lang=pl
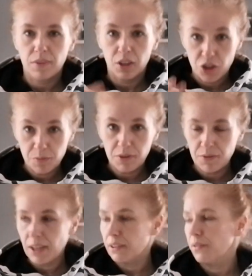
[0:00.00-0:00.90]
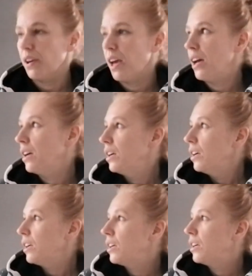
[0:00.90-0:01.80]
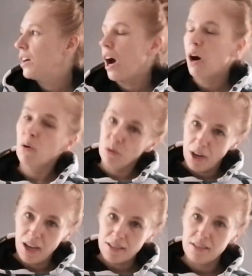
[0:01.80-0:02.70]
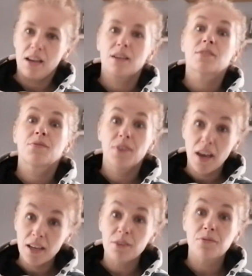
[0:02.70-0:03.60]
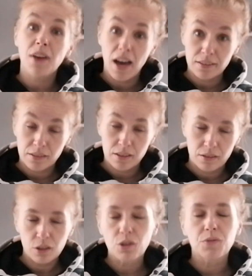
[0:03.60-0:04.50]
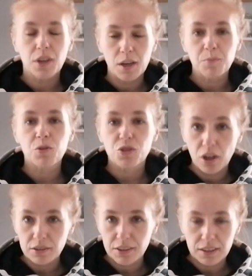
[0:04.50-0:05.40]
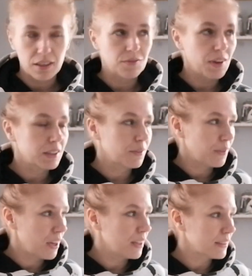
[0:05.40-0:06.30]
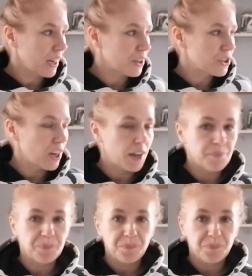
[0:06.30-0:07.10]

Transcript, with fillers: zimny wiatr wieje, e, a u nas jak wieje wiatr, no to wieje porządnie, ten wiatr wieje tak, że